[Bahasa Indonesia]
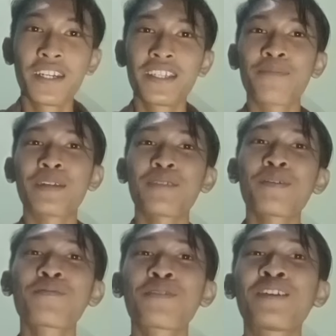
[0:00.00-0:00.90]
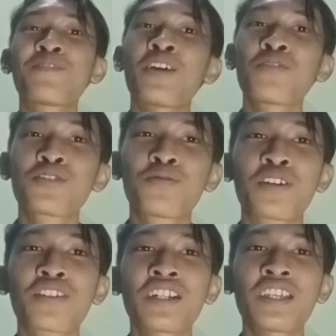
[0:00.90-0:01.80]
Yang pertama yang kepada Allah
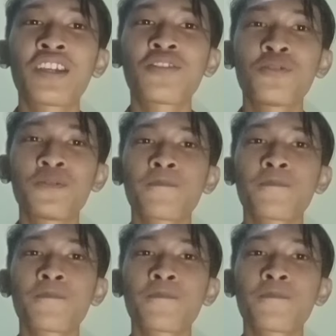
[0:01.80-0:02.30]
Subhanahu wa taala yaitu